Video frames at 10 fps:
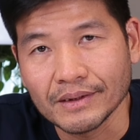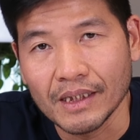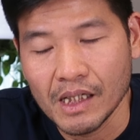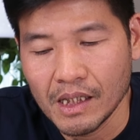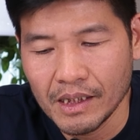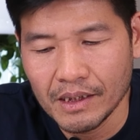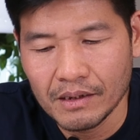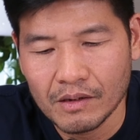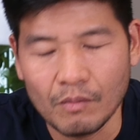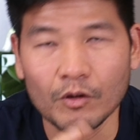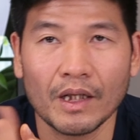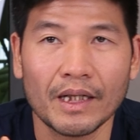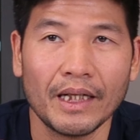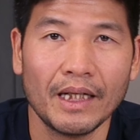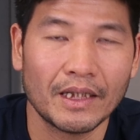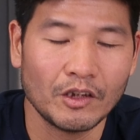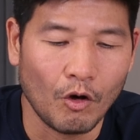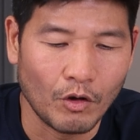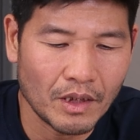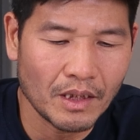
Đấy, có một thời kỳ là nhổ